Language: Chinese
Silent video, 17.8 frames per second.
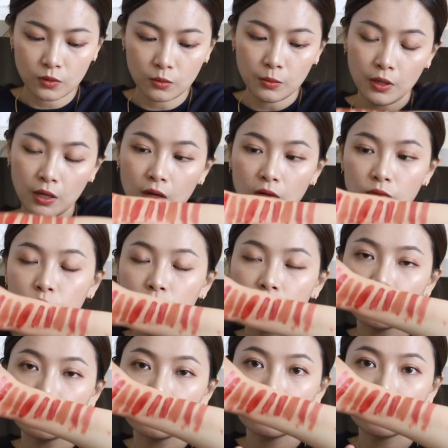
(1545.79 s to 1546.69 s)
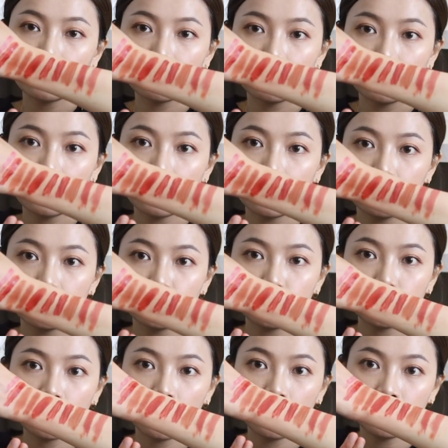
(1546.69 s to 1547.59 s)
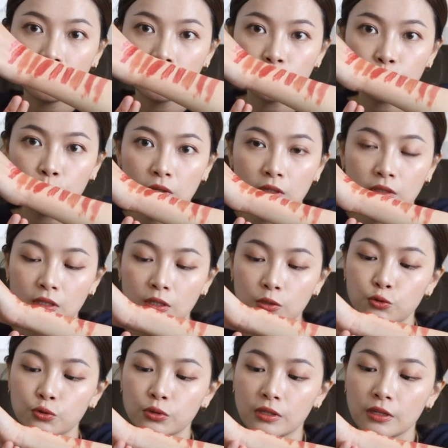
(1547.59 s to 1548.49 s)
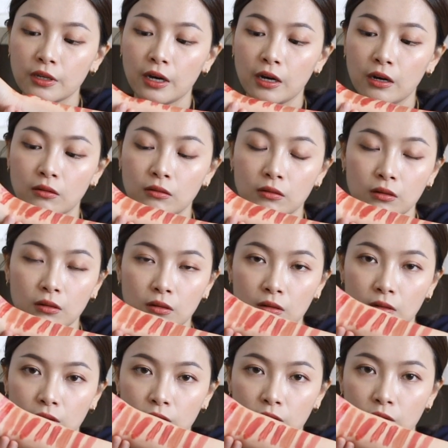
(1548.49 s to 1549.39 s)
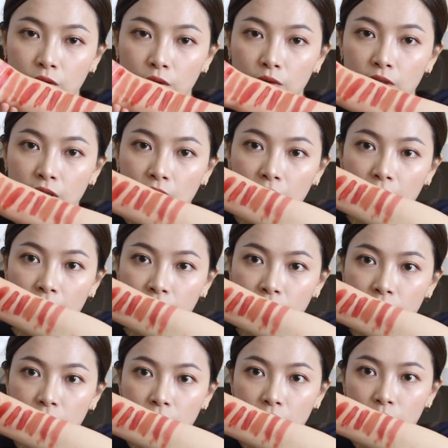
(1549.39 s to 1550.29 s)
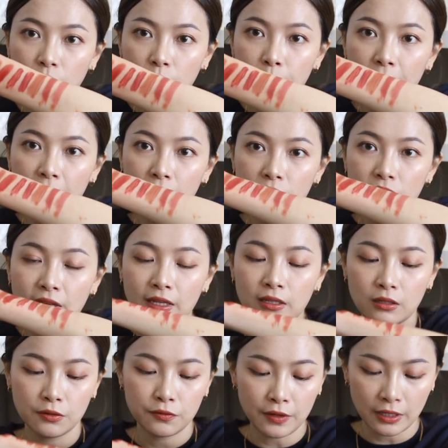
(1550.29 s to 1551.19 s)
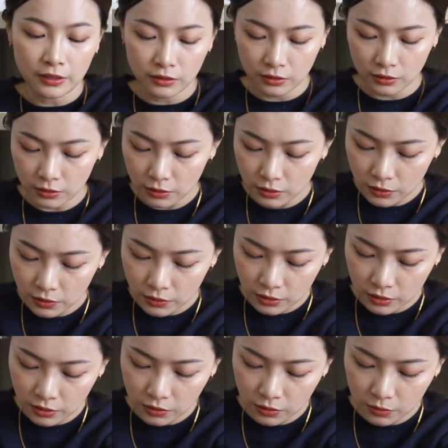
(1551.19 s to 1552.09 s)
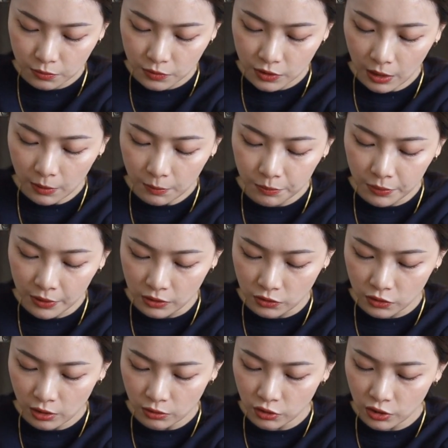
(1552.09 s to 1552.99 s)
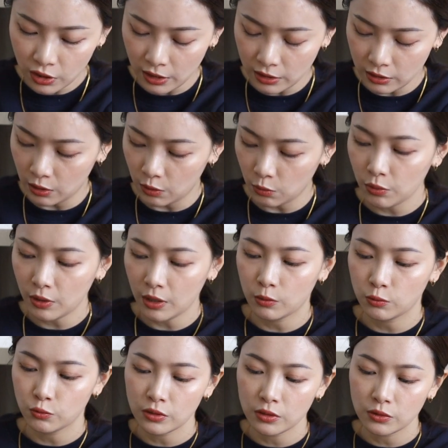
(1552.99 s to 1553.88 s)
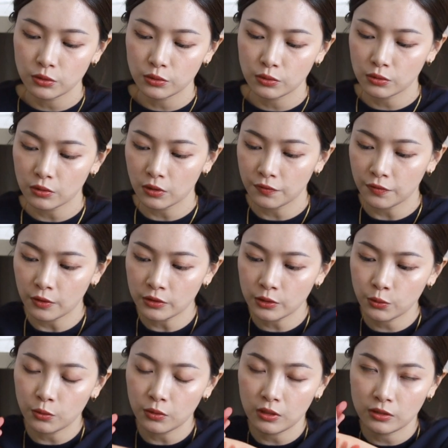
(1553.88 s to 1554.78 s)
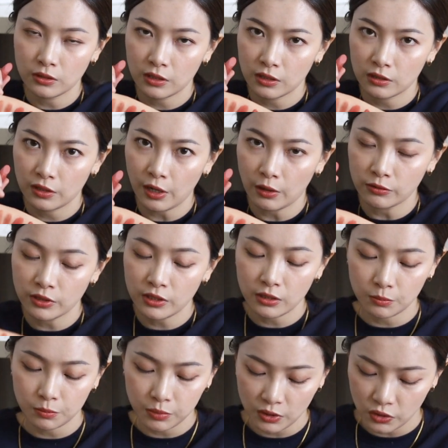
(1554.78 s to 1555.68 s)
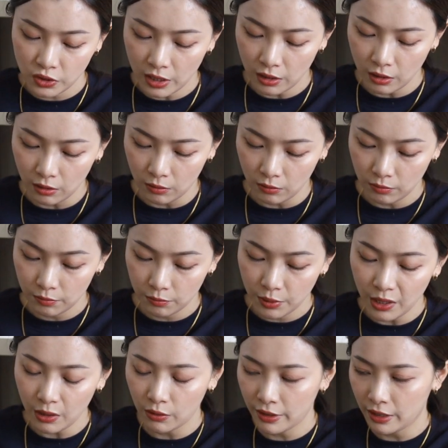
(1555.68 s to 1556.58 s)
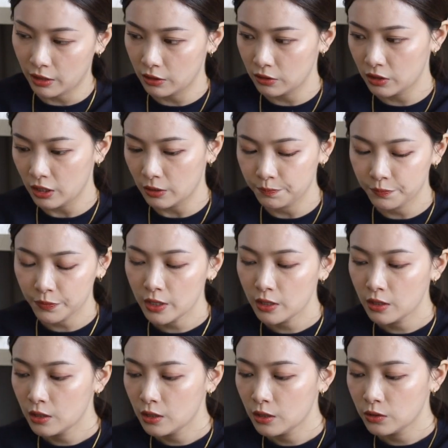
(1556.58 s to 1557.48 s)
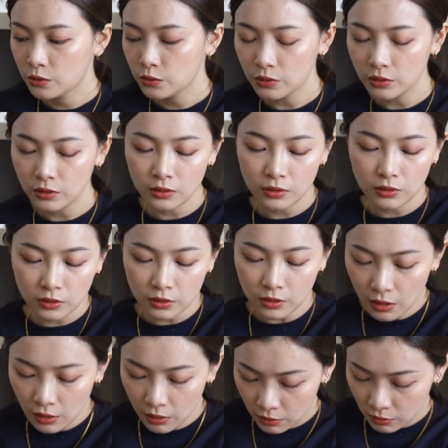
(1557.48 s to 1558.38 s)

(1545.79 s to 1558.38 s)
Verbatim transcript: 没有，就跟那个 Too Cool For School 的这个唇膏有一点类似，都偏淡的发色。可是这支这样比较起来的话，我觉得 Too Cool For School 的这个调色比较漂亮一点。所以这支